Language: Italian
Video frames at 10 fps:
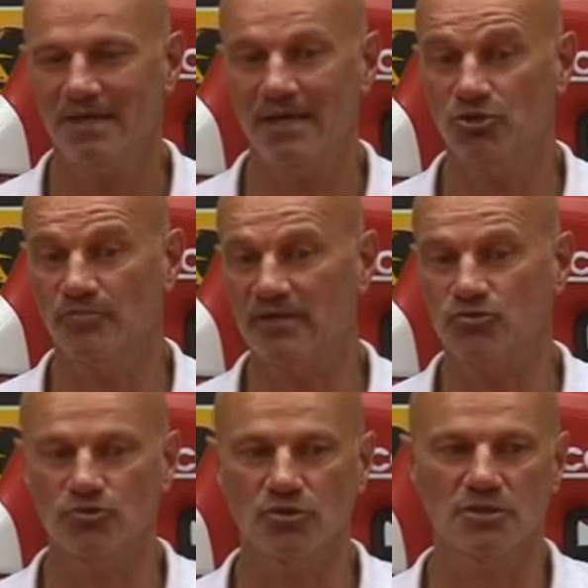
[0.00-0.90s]
e
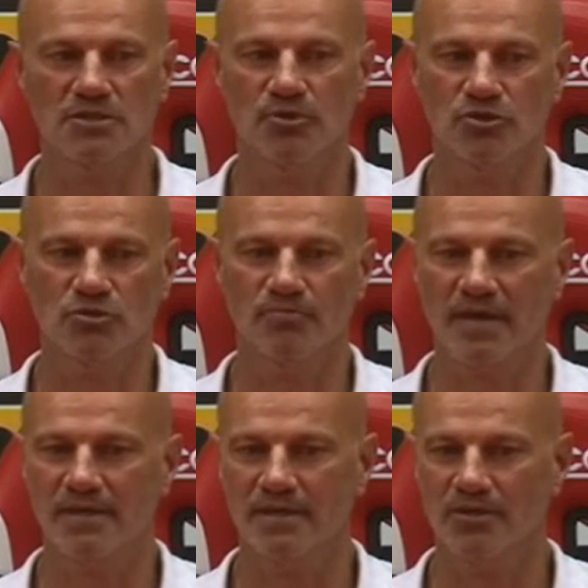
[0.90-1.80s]
soprattutto non si possono
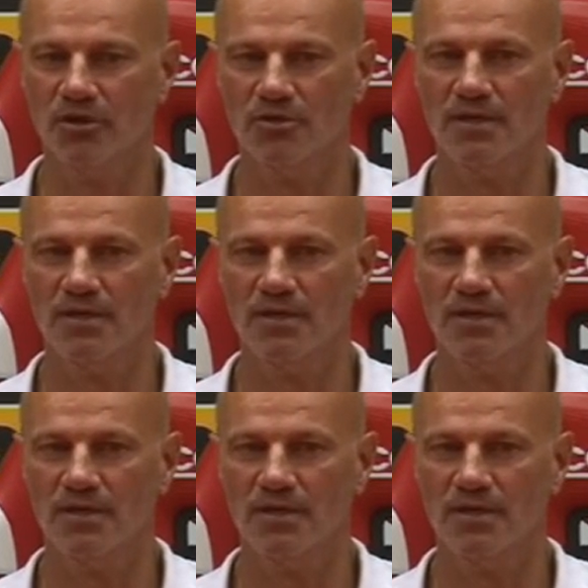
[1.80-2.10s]
prendere gol